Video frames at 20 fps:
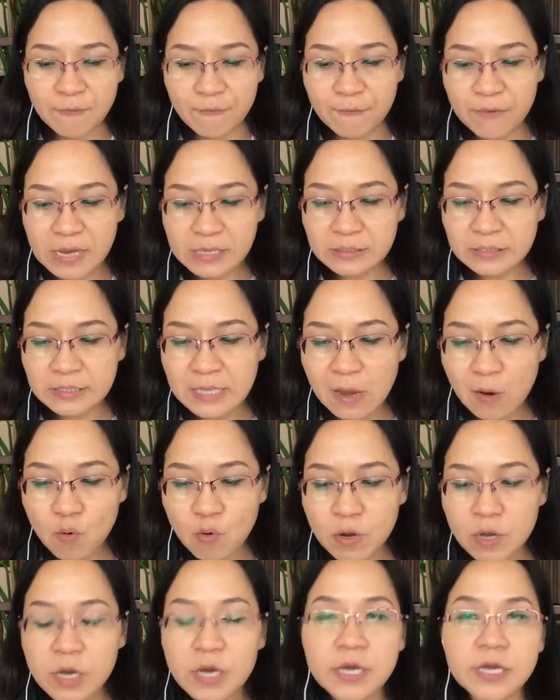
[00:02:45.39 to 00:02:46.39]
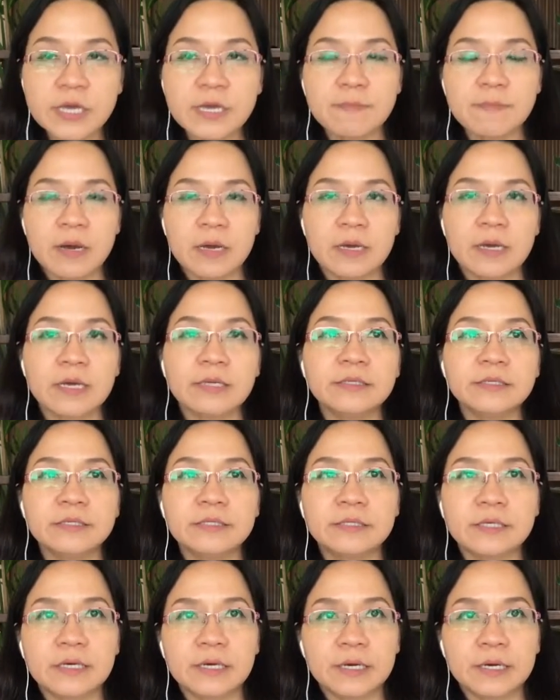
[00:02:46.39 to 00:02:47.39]
và sau khi mà các anh
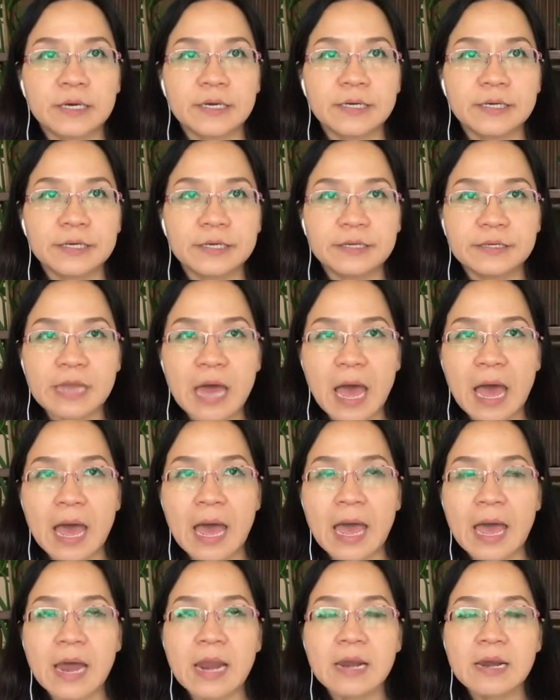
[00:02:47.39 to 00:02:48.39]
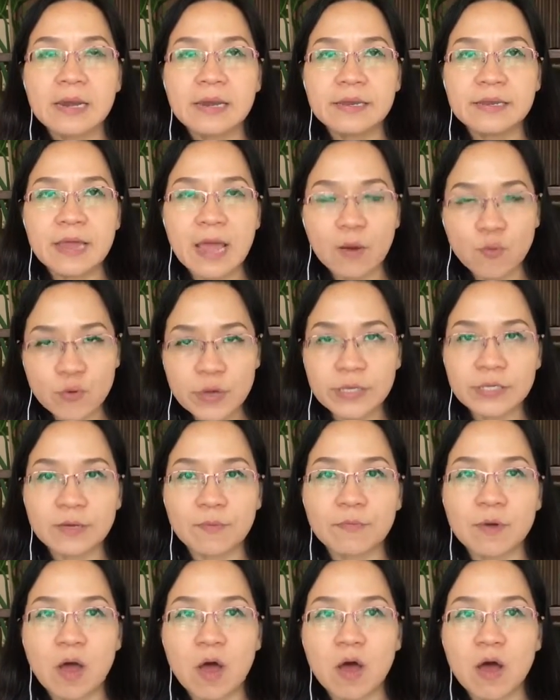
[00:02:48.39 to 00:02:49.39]
chị đã giải quyết
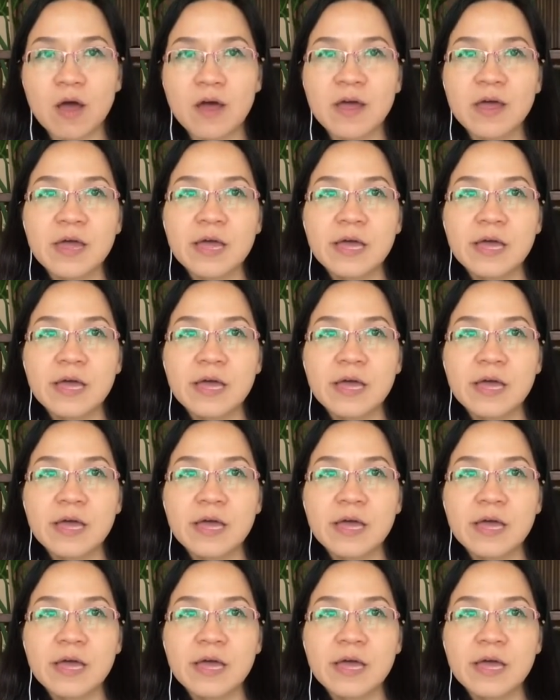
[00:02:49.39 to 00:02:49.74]
xong đó